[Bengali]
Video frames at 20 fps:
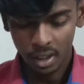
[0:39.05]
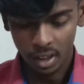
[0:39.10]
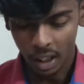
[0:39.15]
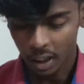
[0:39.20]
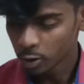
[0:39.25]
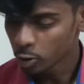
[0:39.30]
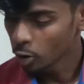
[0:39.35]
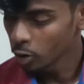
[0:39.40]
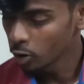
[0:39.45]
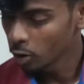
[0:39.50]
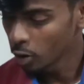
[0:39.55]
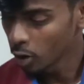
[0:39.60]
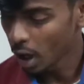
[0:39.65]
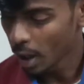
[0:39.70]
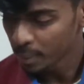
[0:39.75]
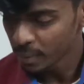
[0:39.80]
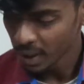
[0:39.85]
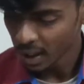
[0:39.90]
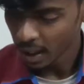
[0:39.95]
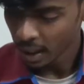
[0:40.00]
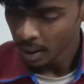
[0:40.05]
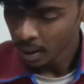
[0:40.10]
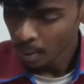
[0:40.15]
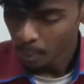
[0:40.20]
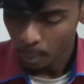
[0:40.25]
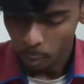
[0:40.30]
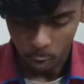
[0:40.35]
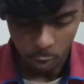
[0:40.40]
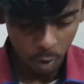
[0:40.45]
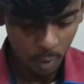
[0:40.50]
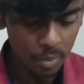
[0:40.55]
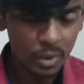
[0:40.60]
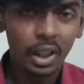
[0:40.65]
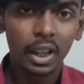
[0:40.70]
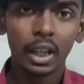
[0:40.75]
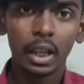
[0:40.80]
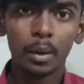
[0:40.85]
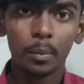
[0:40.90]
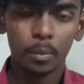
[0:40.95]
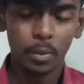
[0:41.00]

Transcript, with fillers: তার জন্য আমরা প্রথম থেকেই